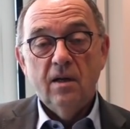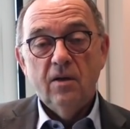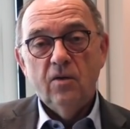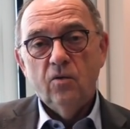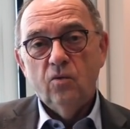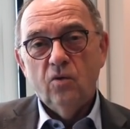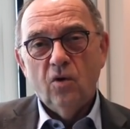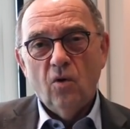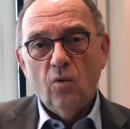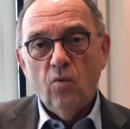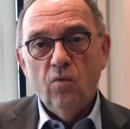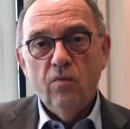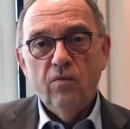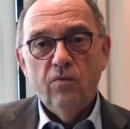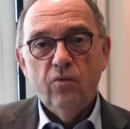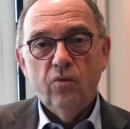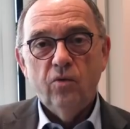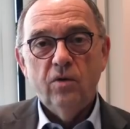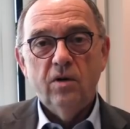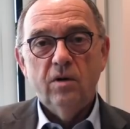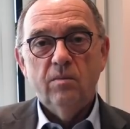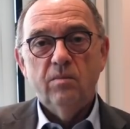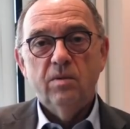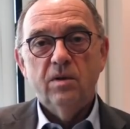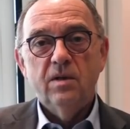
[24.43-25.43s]
die unter
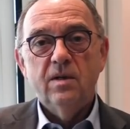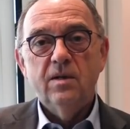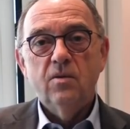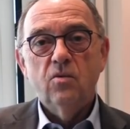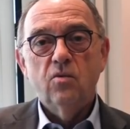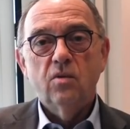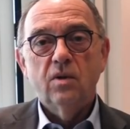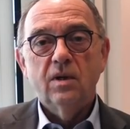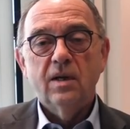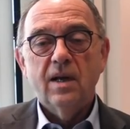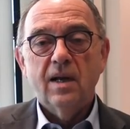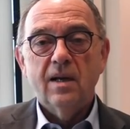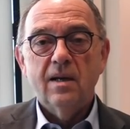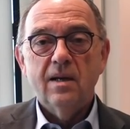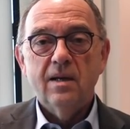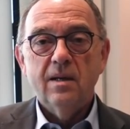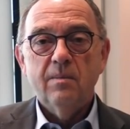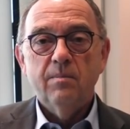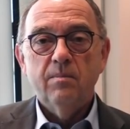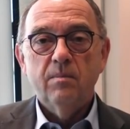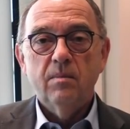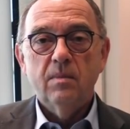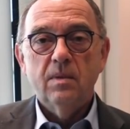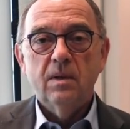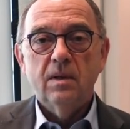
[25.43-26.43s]
unwürdigen Bedingungen da
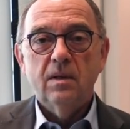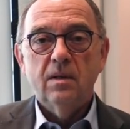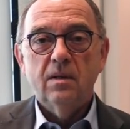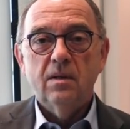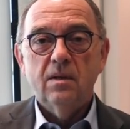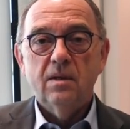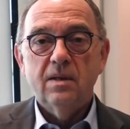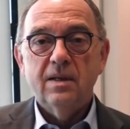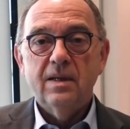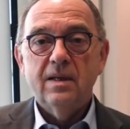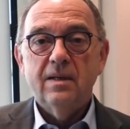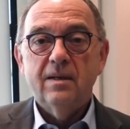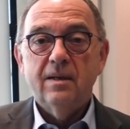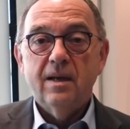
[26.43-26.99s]
leben, äh,